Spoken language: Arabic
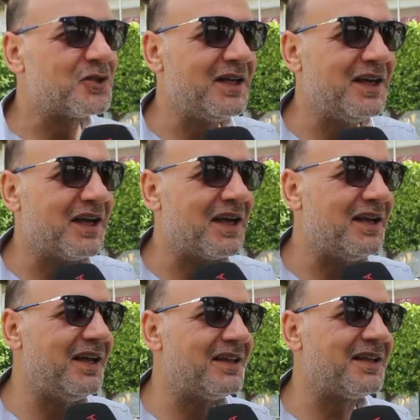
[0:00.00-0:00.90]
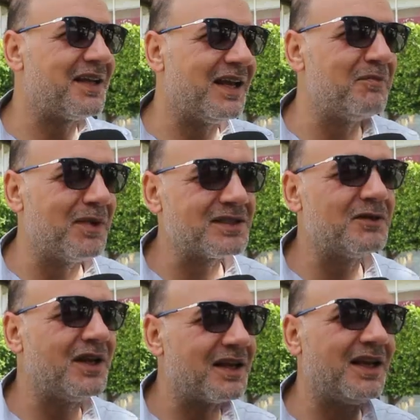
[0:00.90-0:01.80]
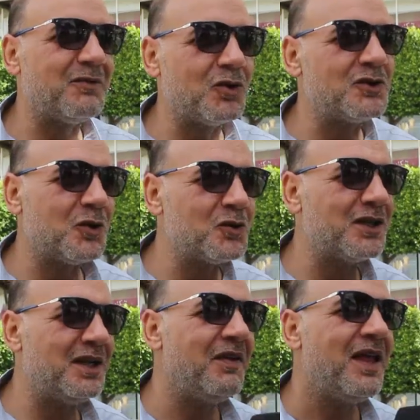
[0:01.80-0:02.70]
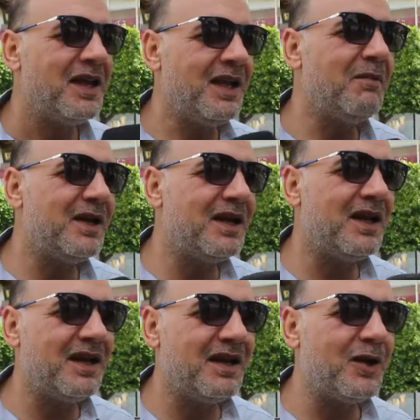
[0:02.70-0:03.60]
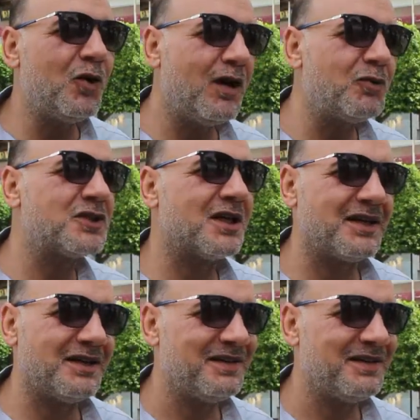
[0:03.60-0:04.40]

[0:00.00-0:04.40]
شويه خليها هي تتكلم مصري وانا تتكلم تونسي ونوصل نعمل آه، لغه مشتركه